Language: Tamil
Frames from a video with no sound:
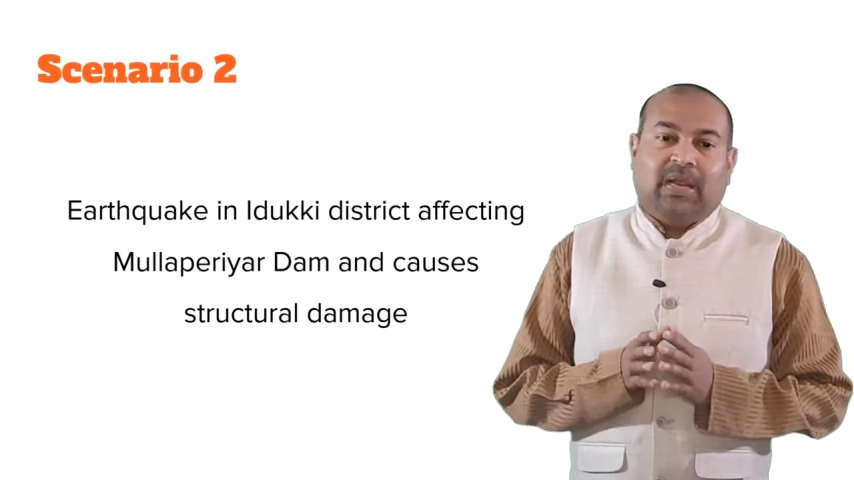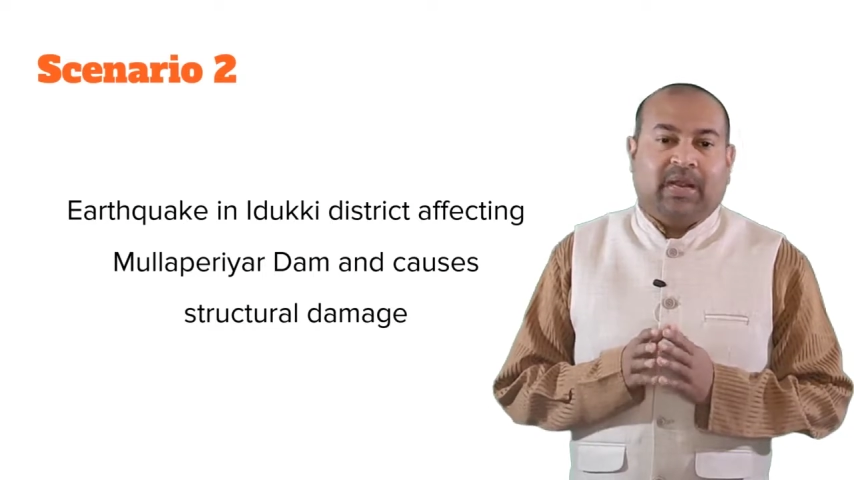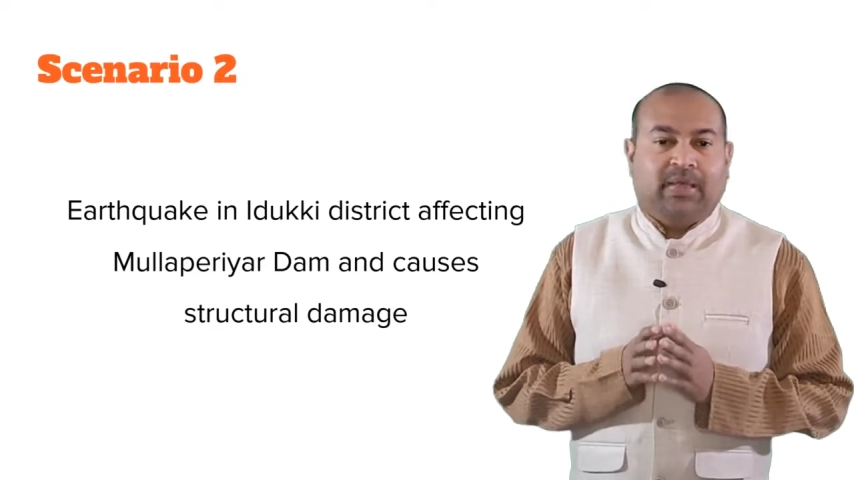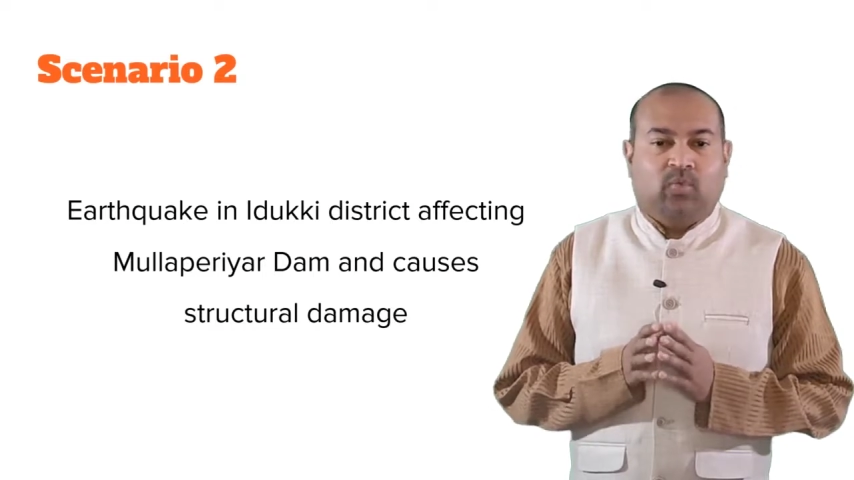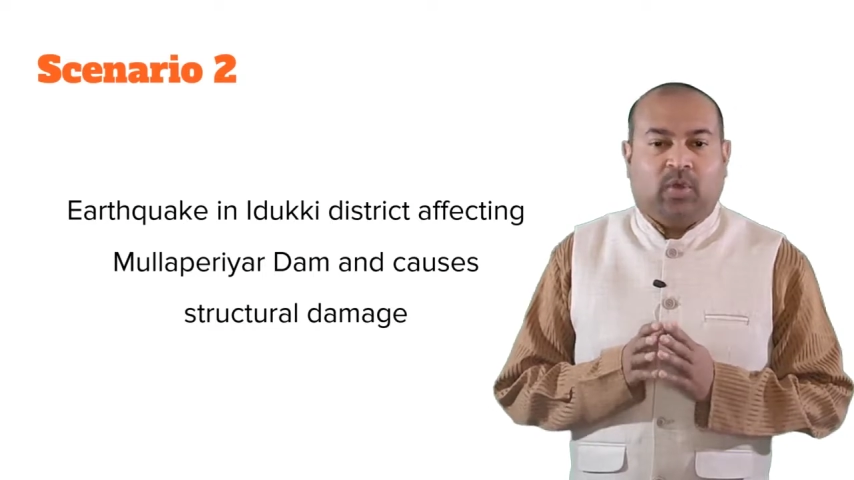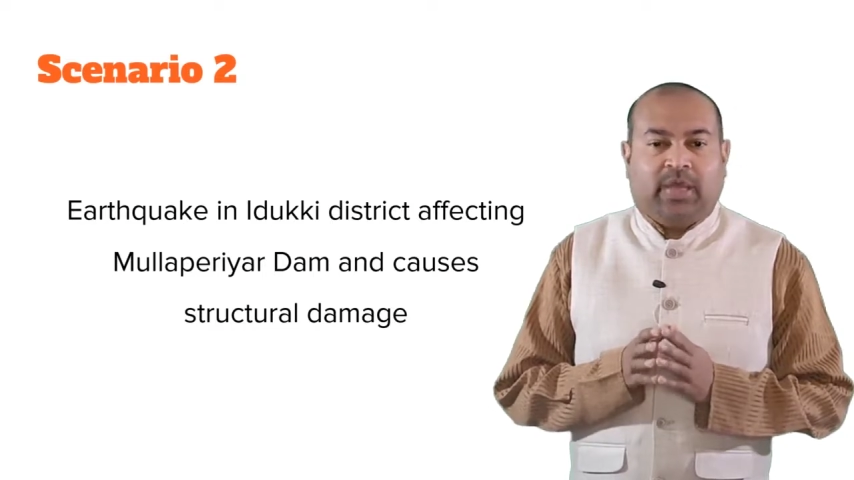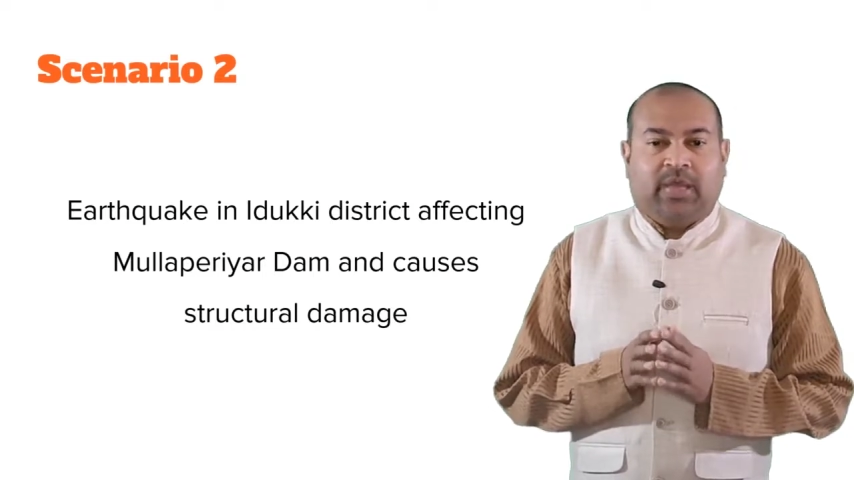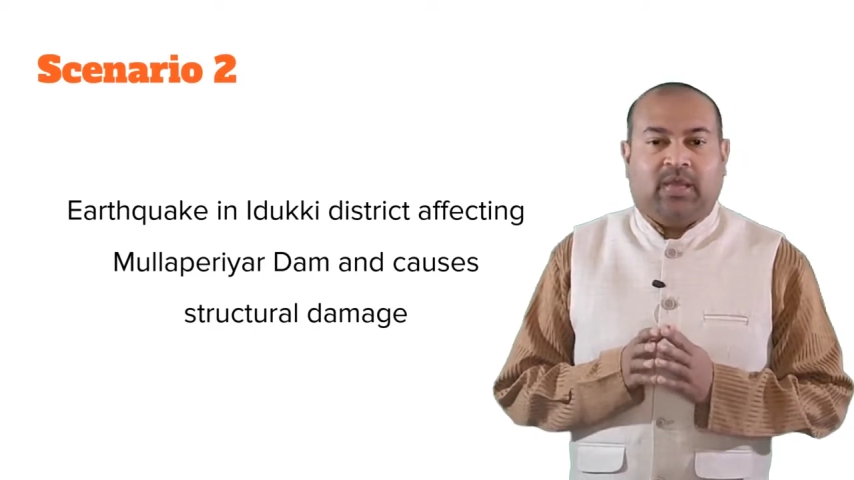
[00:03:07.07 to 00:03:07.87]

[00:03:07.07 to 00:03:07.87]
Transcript: அணை உடைய